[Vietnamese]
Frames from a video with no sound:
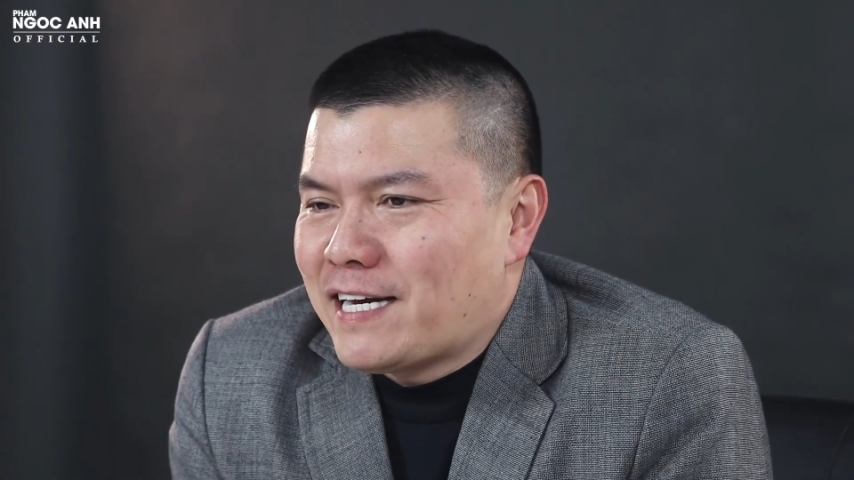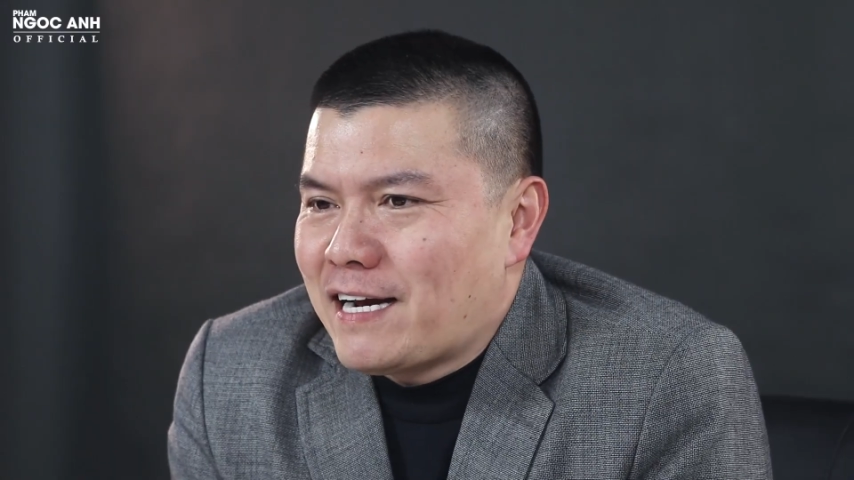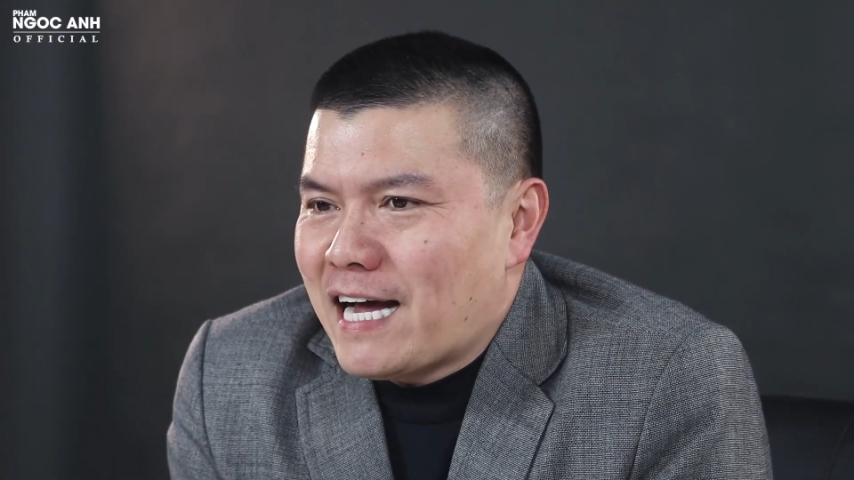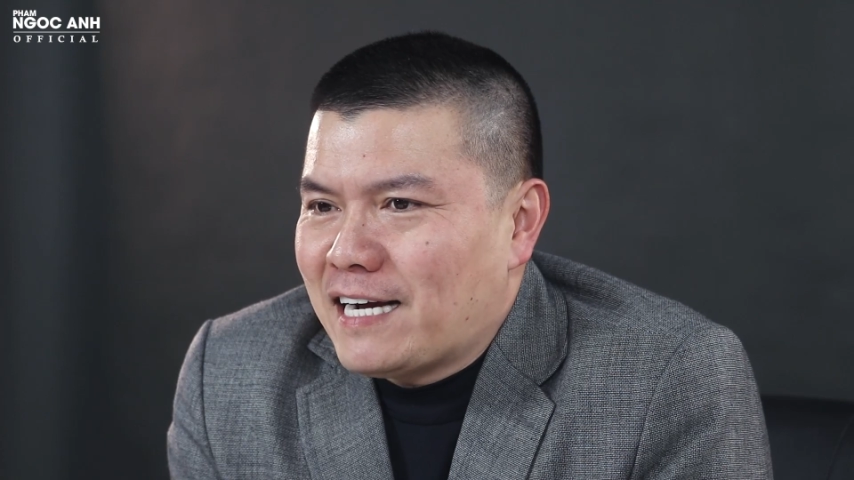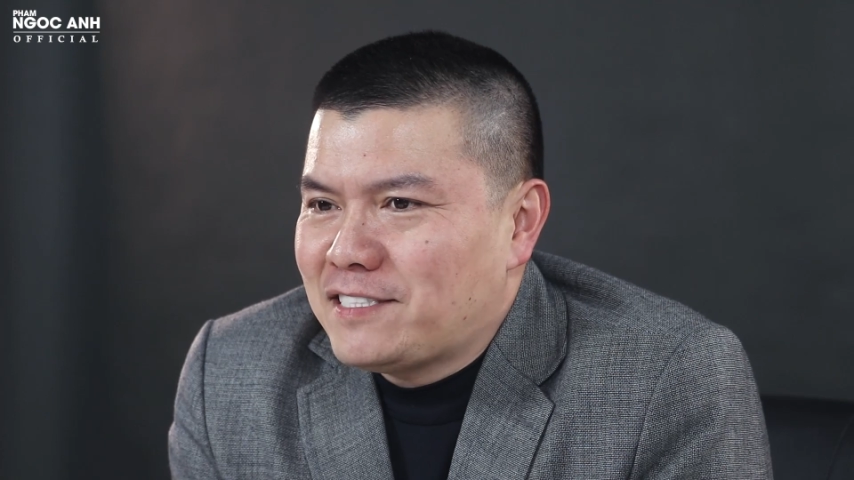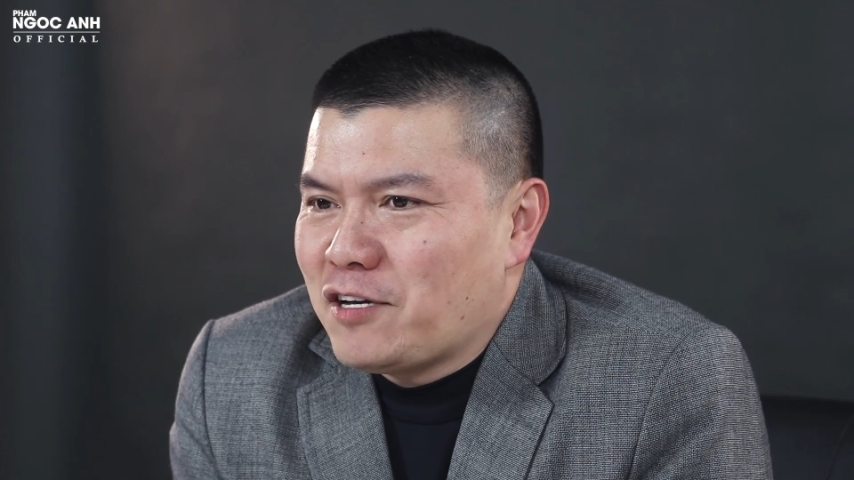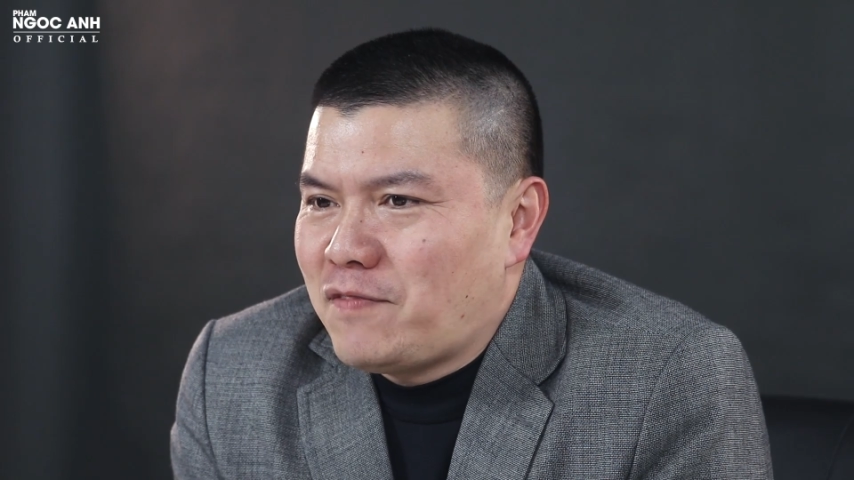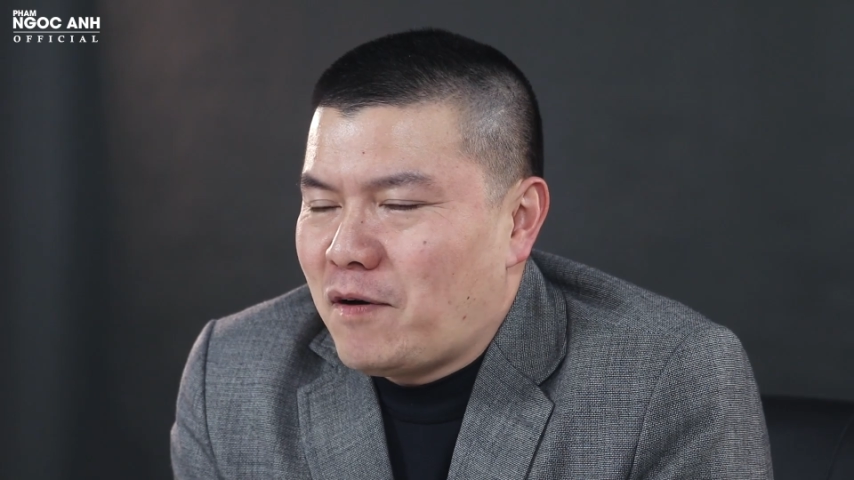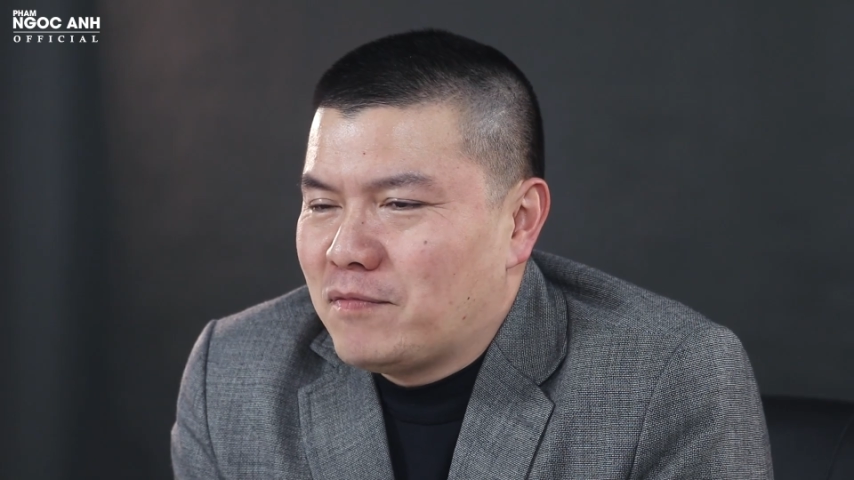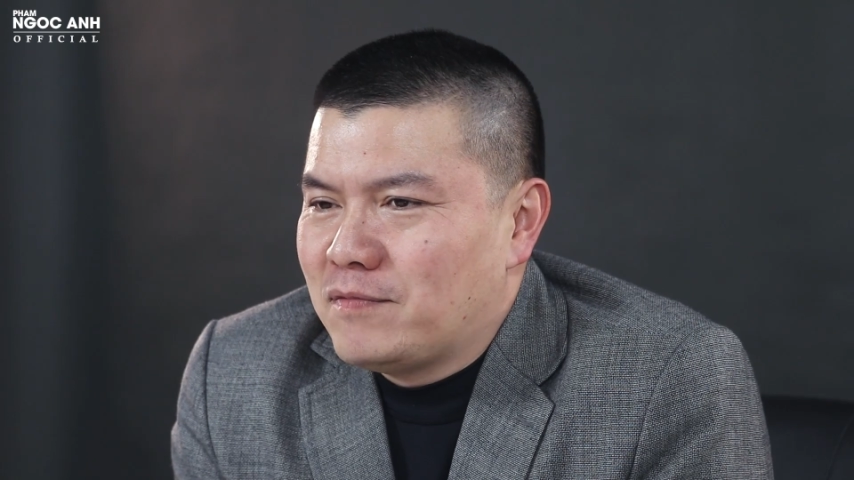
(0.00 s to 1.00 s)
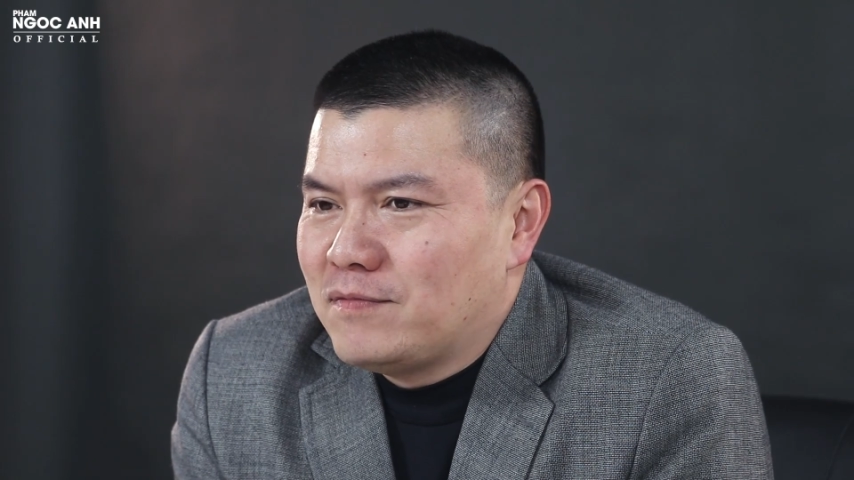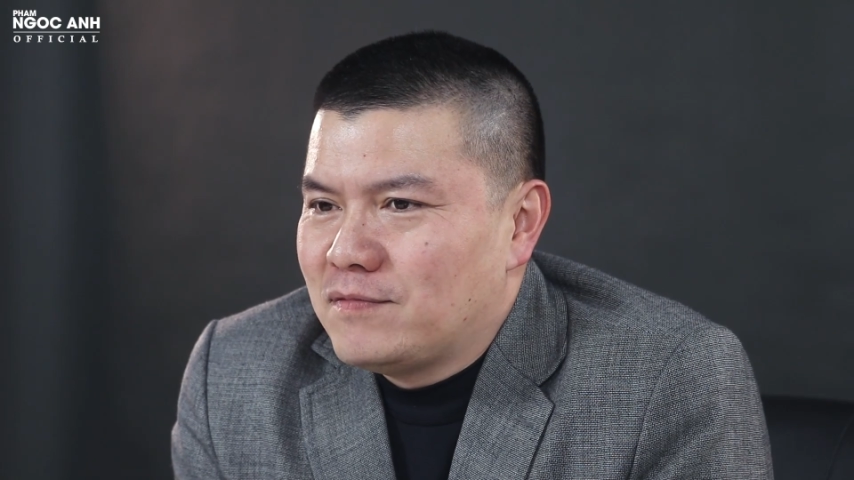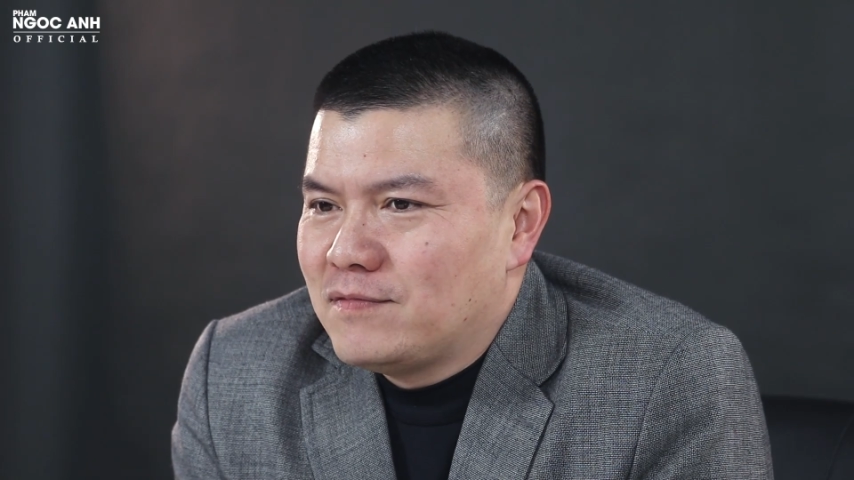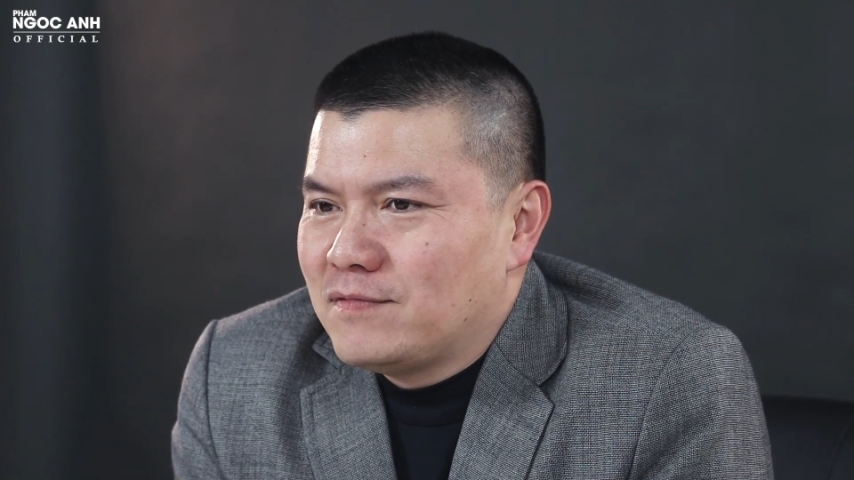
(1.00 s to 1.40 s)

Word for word: vào đà nẵng trong vòng